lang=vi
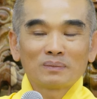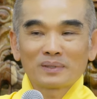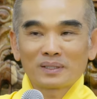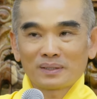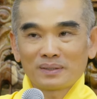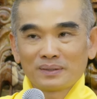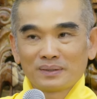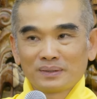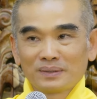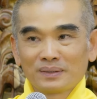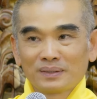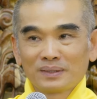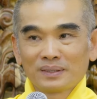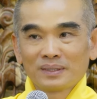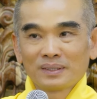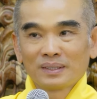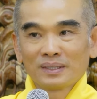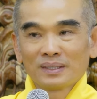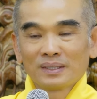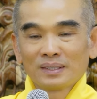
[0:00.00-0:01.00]
lắm rồi.
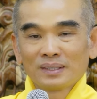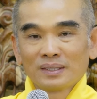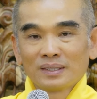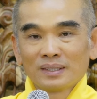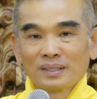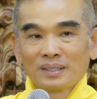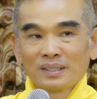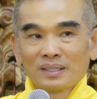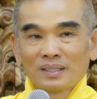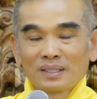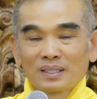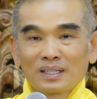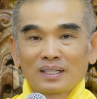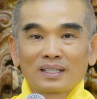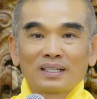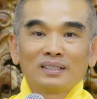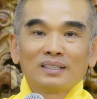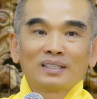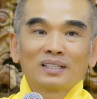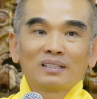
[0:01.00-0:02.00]
Thật
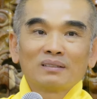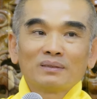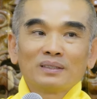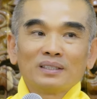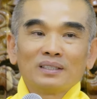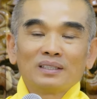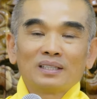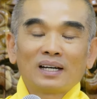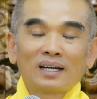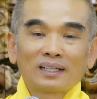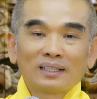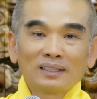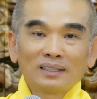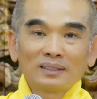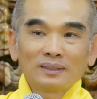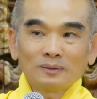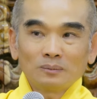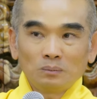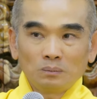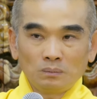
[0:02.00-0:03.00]
ra những cái vị thánh
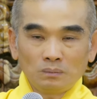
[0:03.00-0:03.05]
đó,